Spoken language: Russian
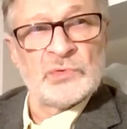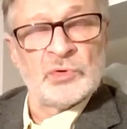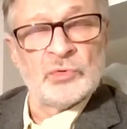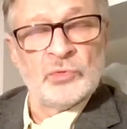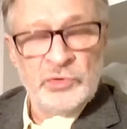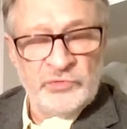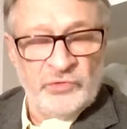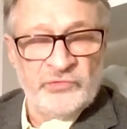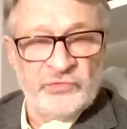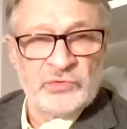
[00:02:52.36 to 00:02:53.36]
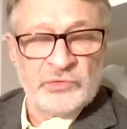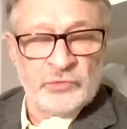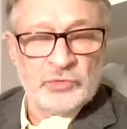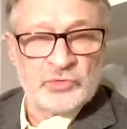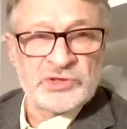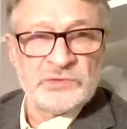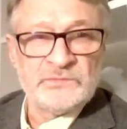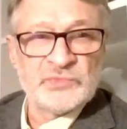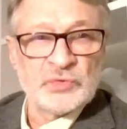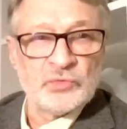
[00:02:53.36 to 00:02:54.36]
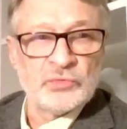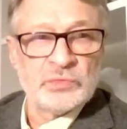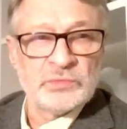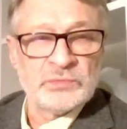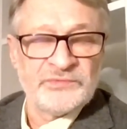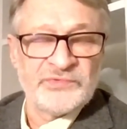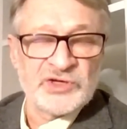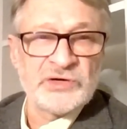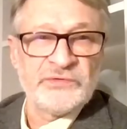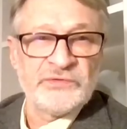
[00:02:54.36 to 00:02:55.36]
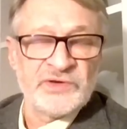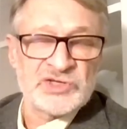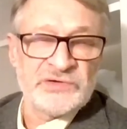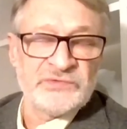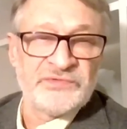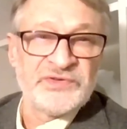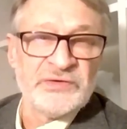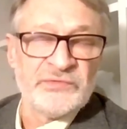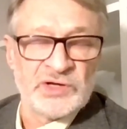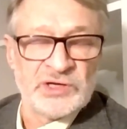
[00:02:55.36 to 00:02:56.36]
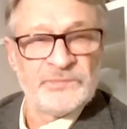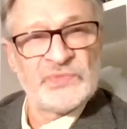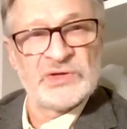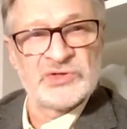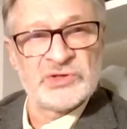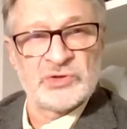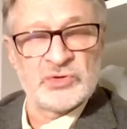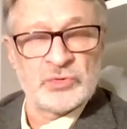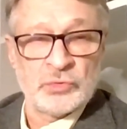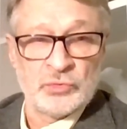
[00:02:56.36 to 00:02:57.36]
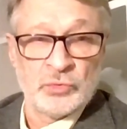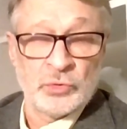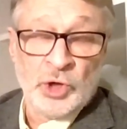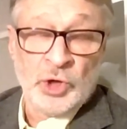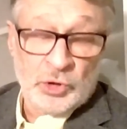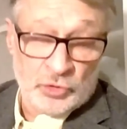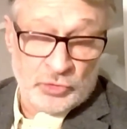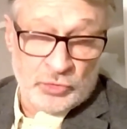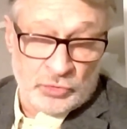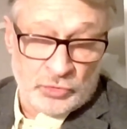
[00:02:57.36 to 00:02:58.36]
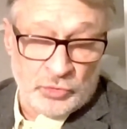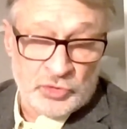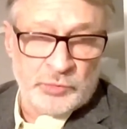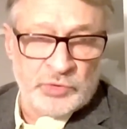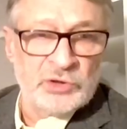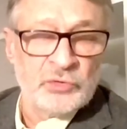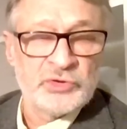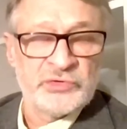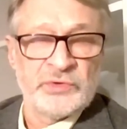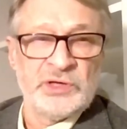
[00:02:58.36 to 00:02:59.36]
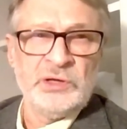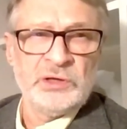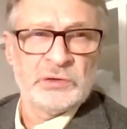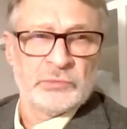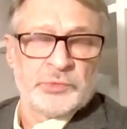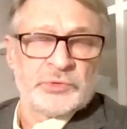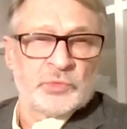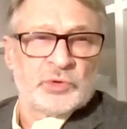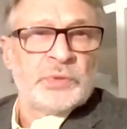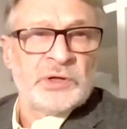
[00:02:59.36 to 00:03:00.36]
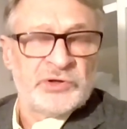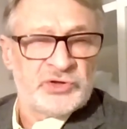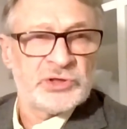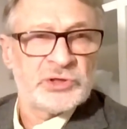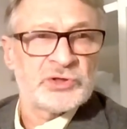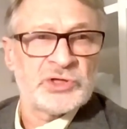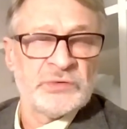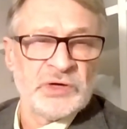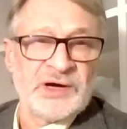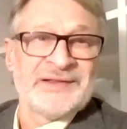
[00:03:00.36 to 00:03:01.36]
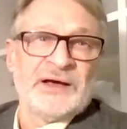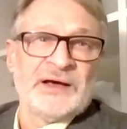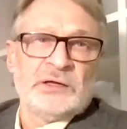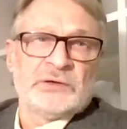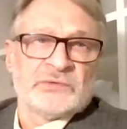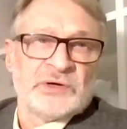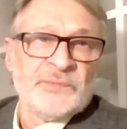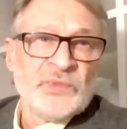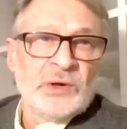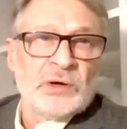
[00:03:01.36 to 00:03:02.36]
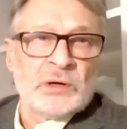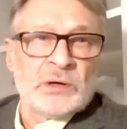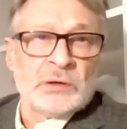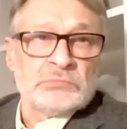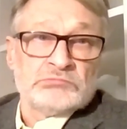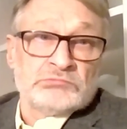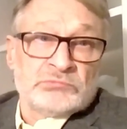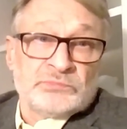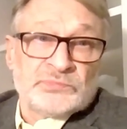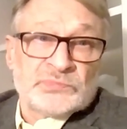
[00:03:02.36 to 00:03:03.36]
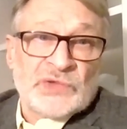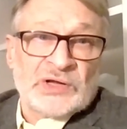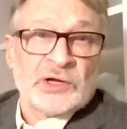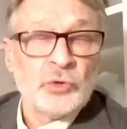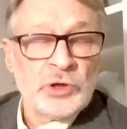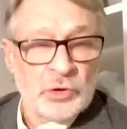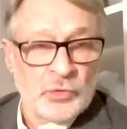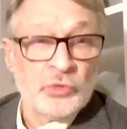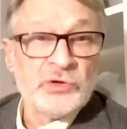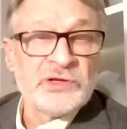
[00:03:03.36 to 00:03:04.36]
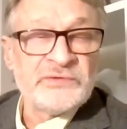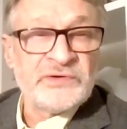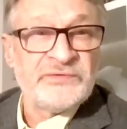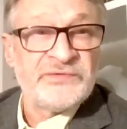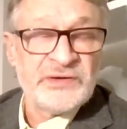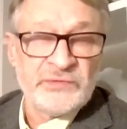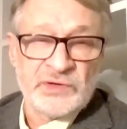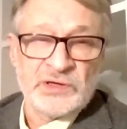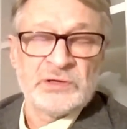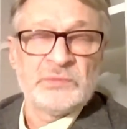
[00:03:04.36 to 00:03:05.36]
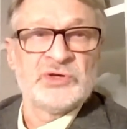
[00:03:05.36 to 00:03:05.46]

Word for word: ну, его, вот, его тоже вежливо, вежливо выдавили из этой структуры. Тоже был, на удивление, в общем-то, приличный человек. А до этого э, Анатолия Кононова выдавили